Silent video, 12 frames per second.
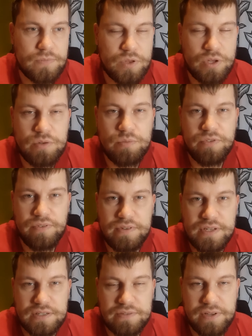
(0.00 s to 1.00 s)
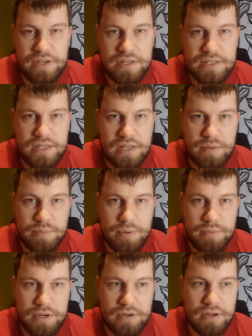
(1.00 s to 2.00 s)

я думаю, во всех сферах есть такие примеры,